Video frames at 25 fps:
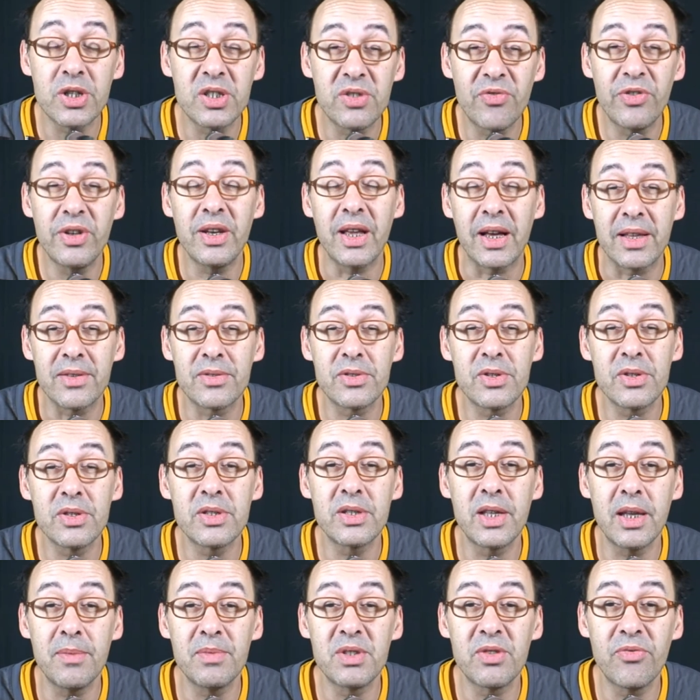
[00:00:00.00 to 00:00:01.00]
des
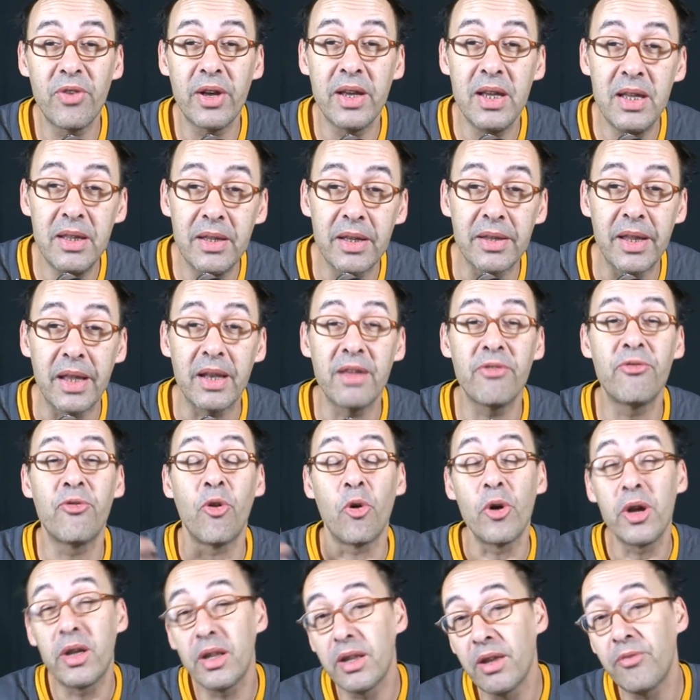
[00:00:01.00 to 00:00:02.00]
Finanzsystems verhindert. Eine
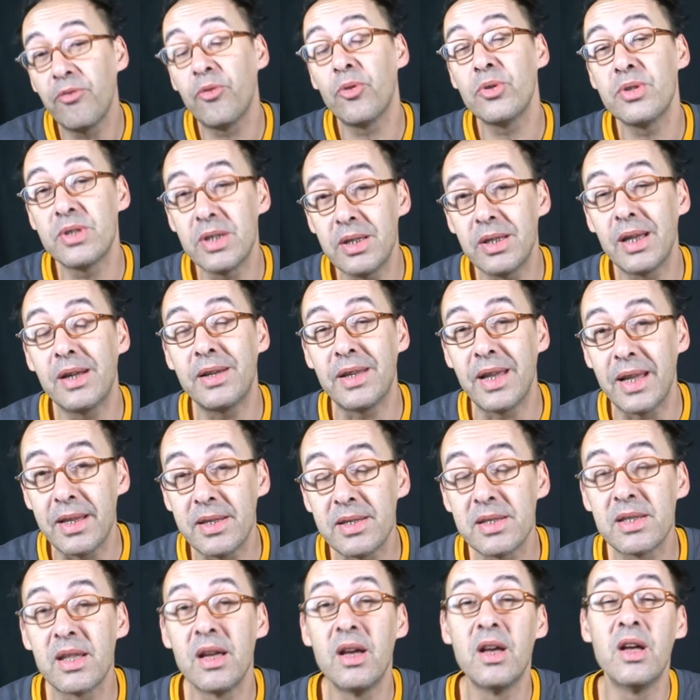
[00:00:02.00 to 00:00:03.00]
Folge davon sind halt
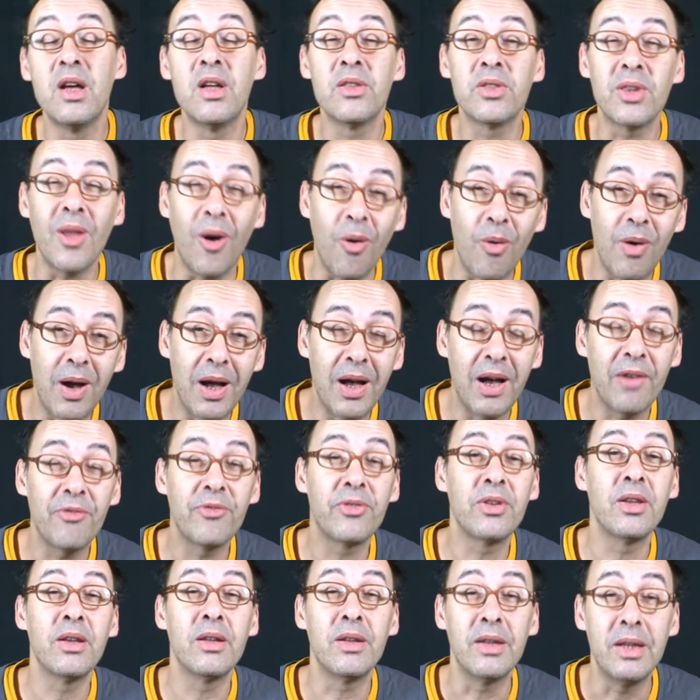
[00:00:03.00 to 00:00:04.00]
jetzt
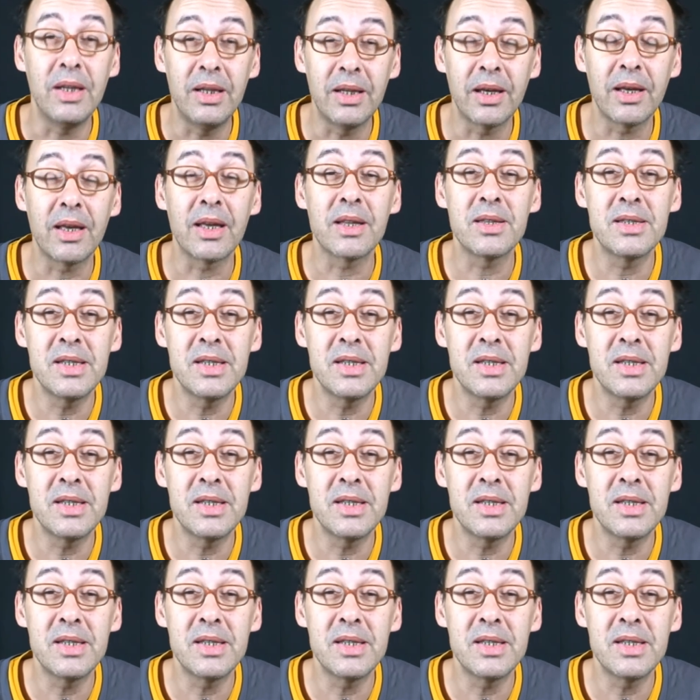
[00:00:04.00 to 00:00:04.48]
dauerhaft niedrige